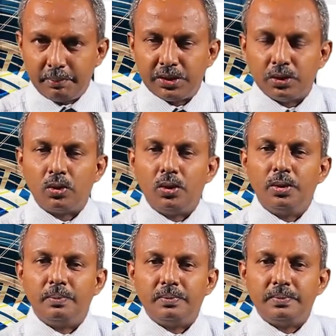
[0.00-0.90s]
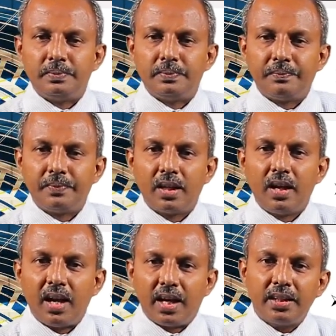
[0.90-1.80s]
பெற்றுக்கொள்ளும்
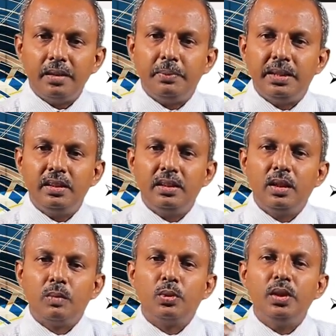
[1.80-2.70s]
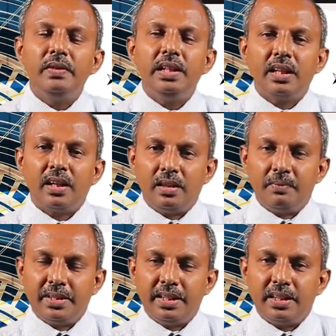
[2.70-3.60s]
அதன்பின் முடிவிரி காலம்
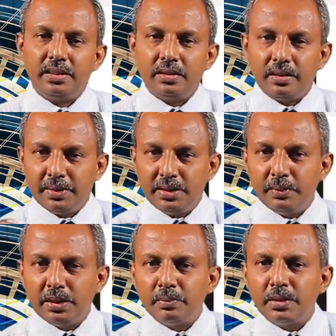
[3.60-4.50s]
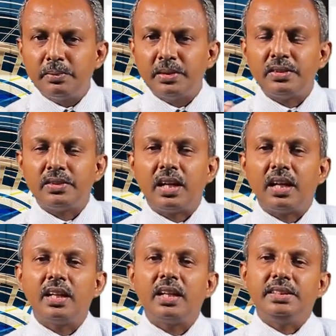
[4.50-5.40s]
வரை அது மெது மெது மெது
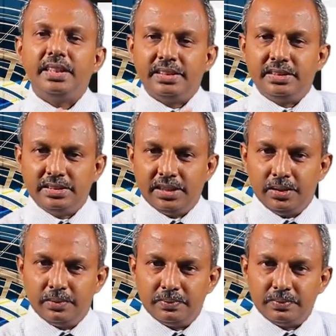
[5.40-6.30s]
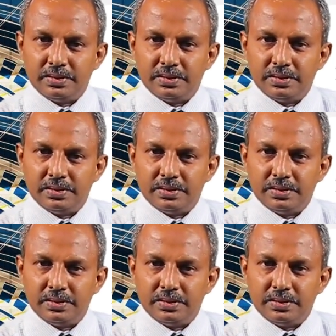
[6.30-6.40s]
மெதுவாக அதிகரித்து செல்லும்